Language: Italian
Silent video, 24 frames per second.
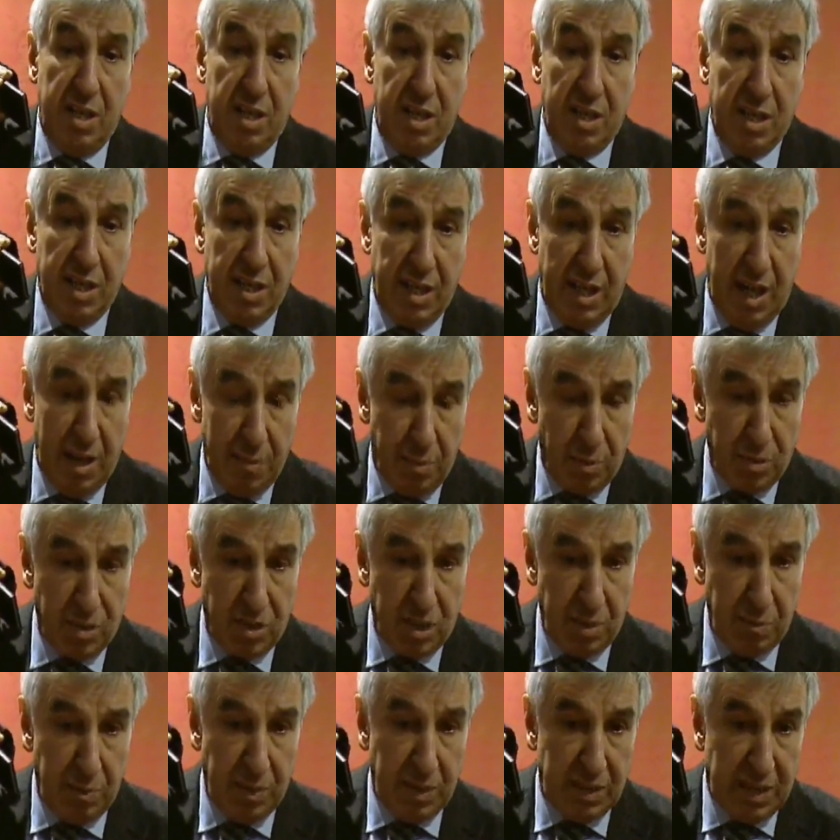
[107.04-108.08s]
eh, la
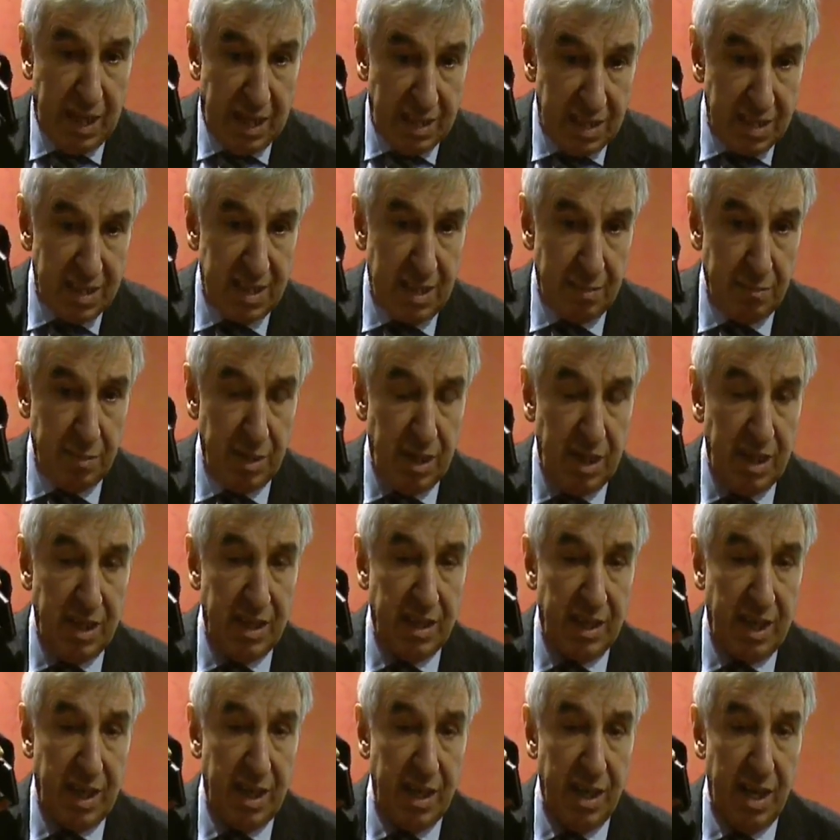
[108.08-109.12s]
possibilità di
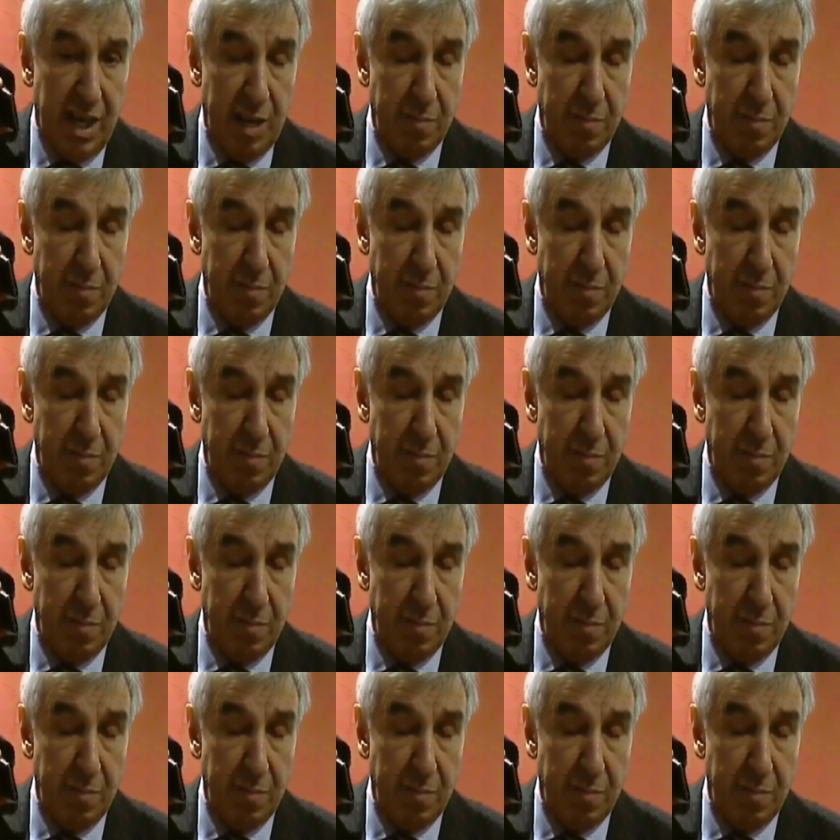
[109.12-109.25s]
stabilire